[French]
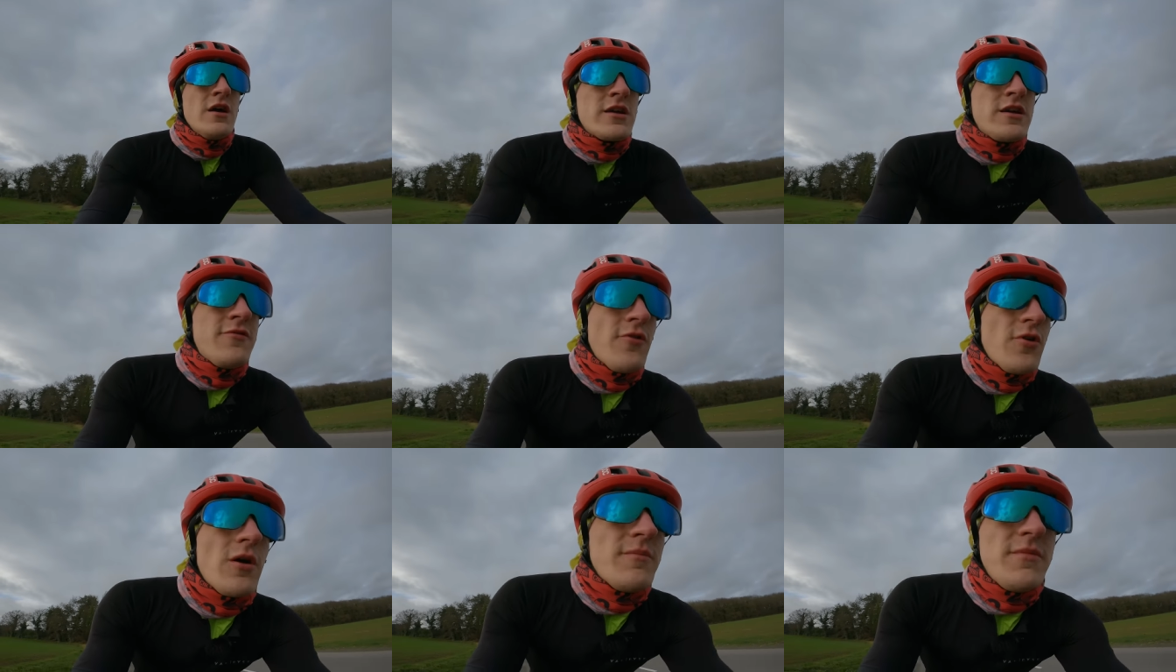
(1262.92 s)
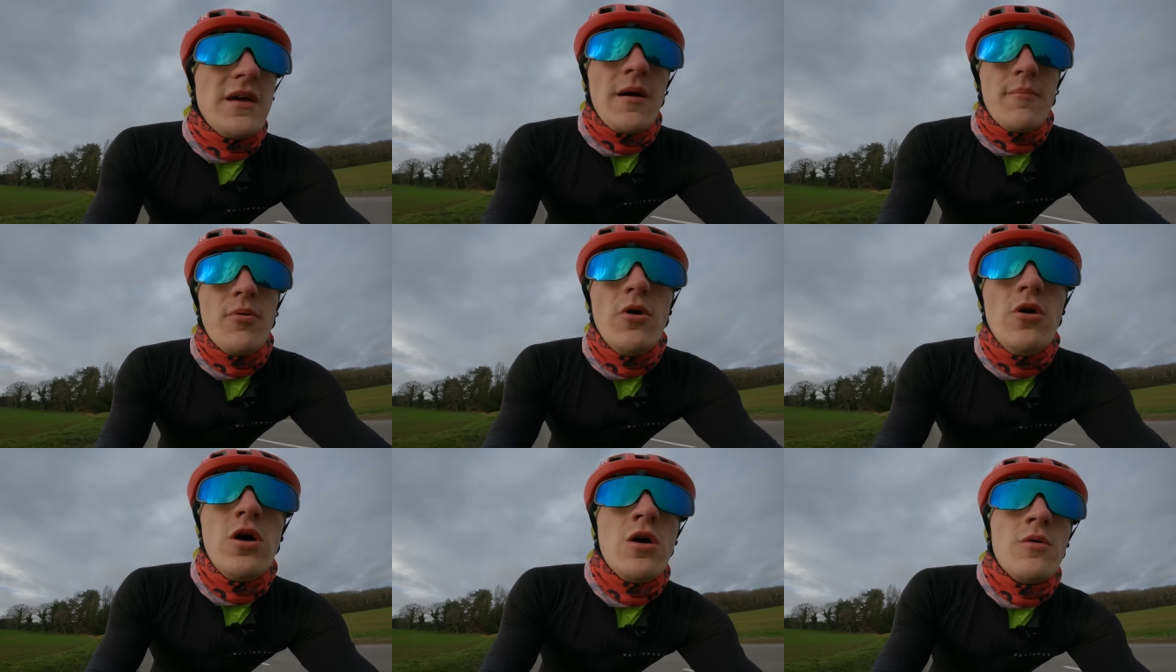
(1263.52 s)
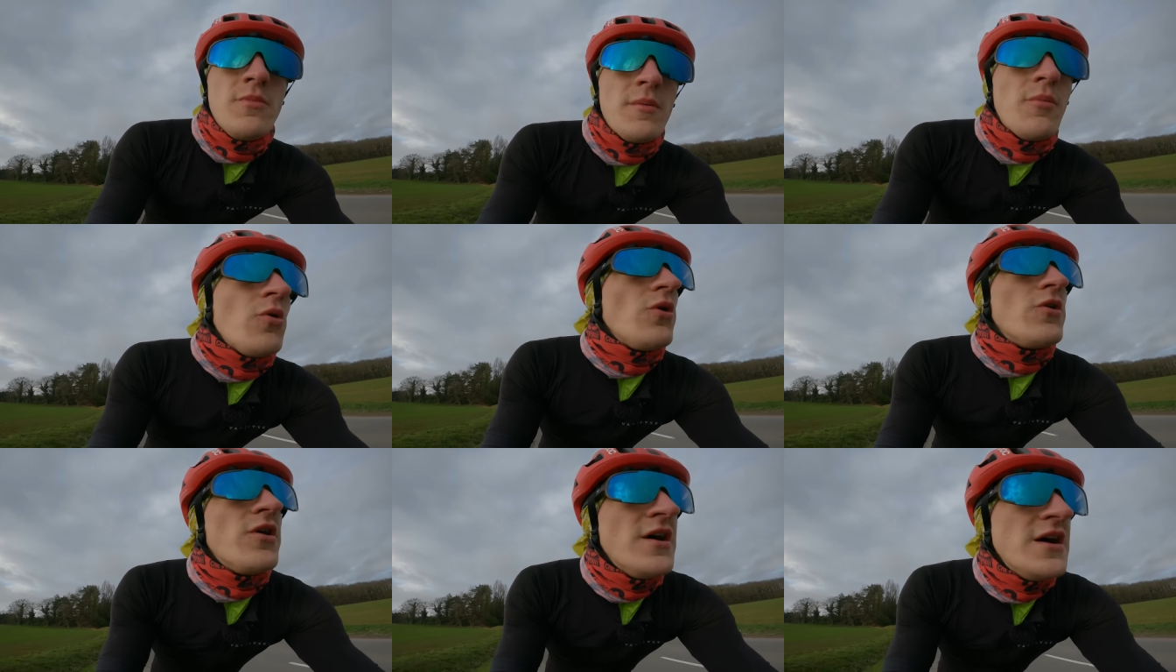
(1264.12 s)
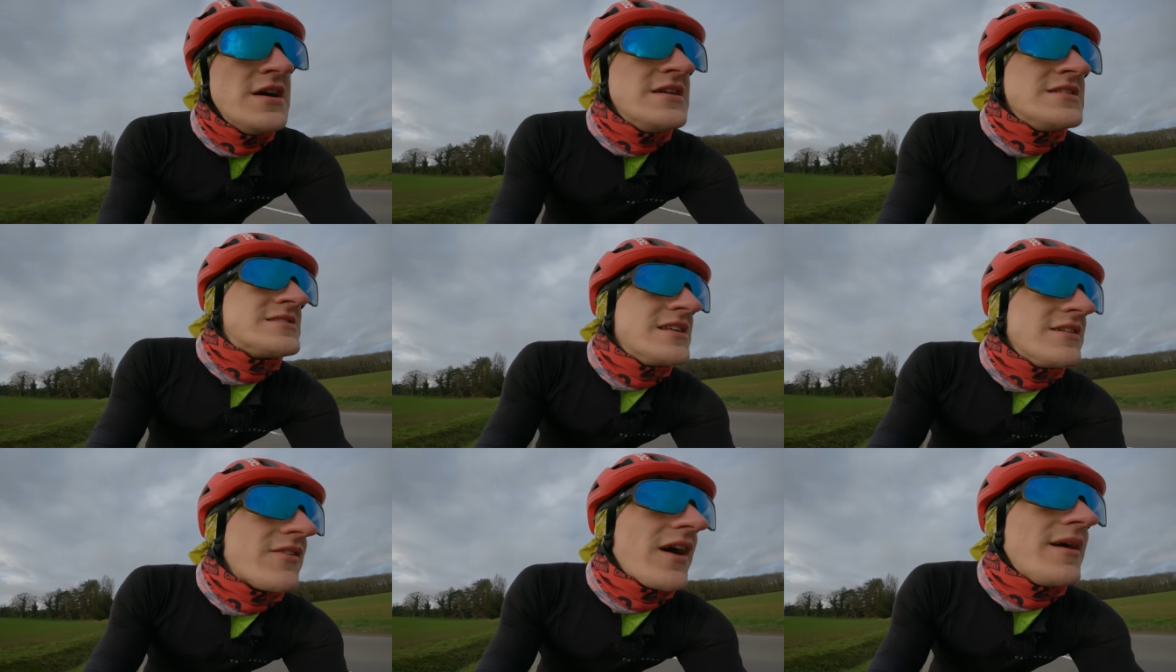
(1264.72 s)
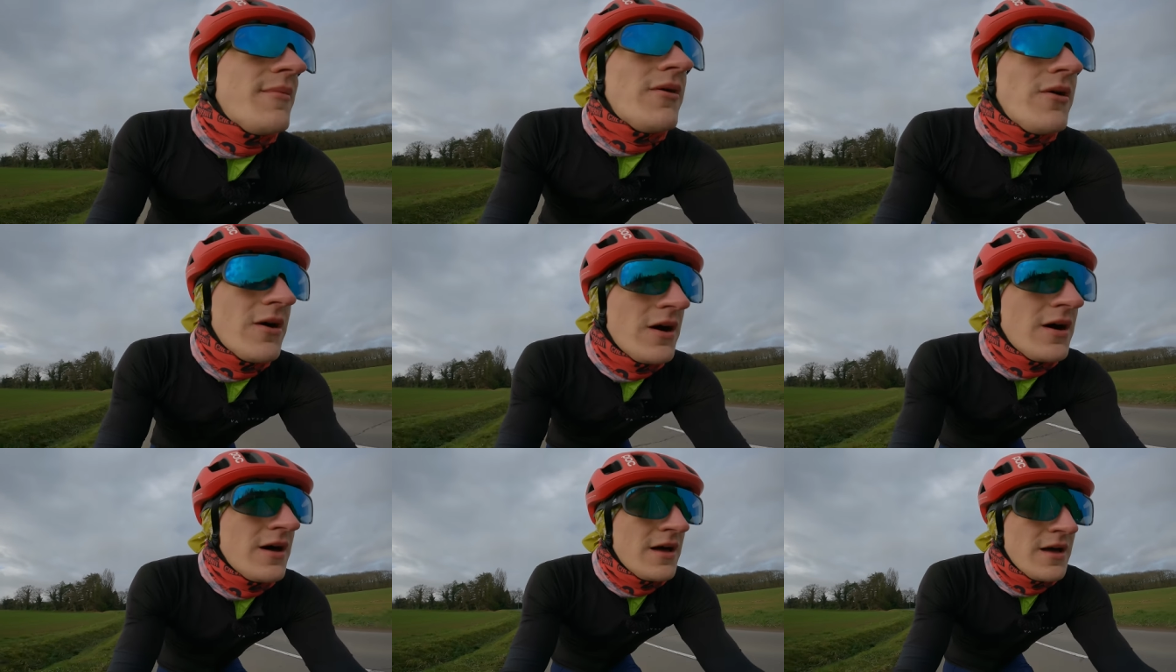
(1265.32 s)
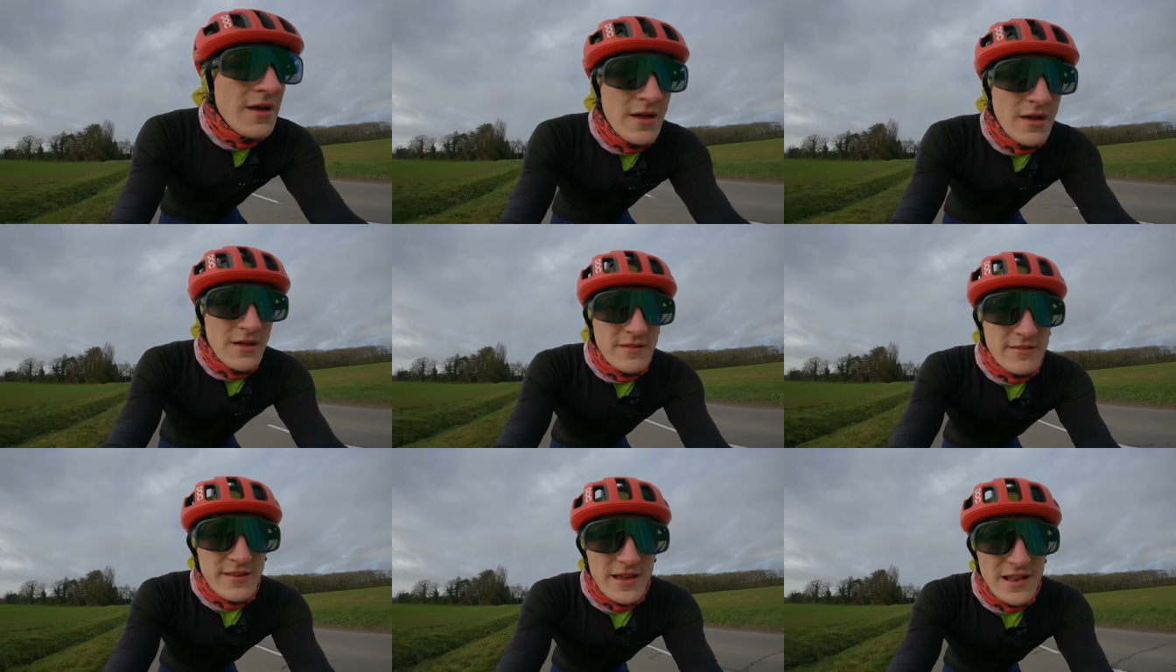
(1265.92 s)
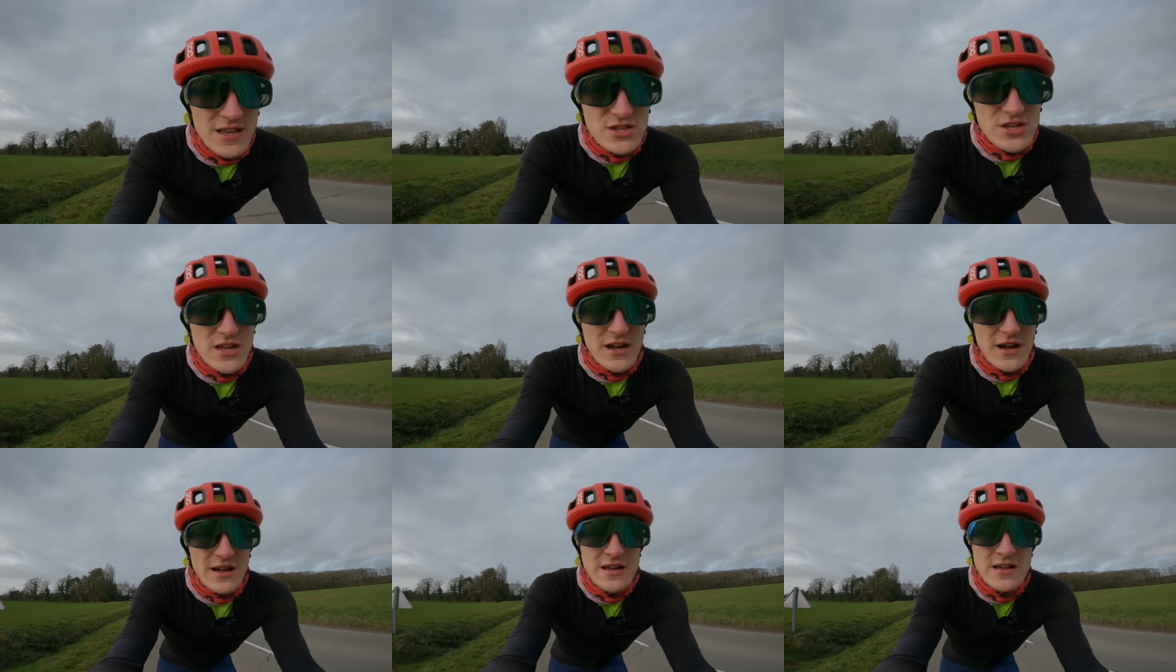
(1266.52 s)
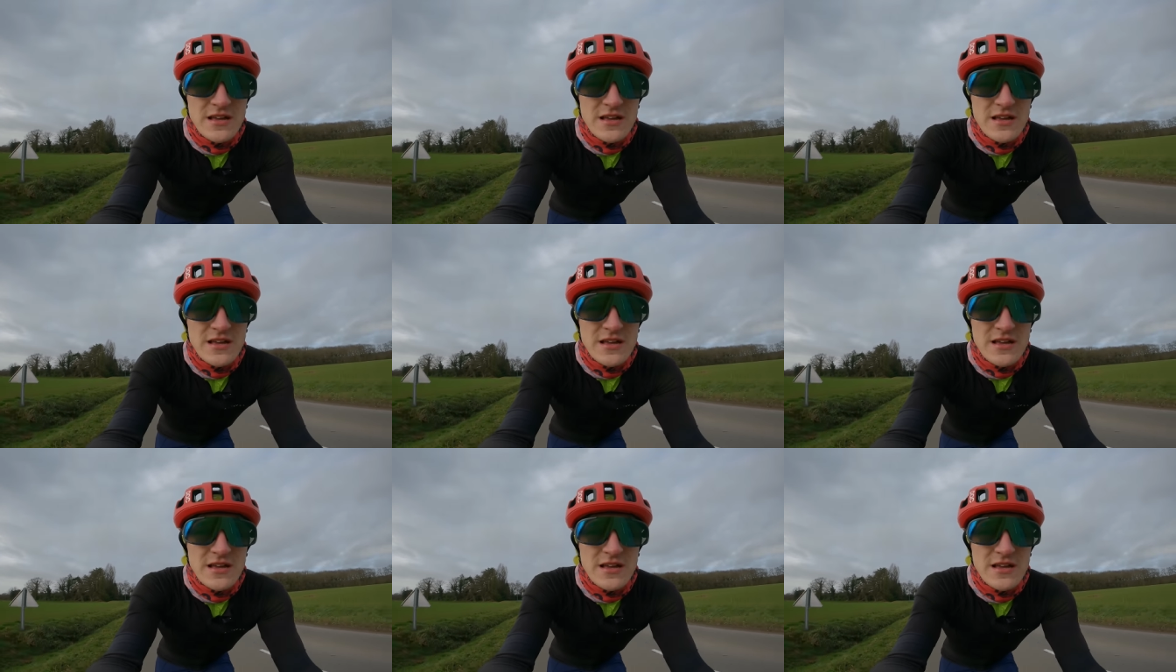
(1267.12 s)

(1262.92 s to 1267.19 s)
qu'il faut l'emmener un peu, mais bon, euh, c'est vraiment très léger. Hein.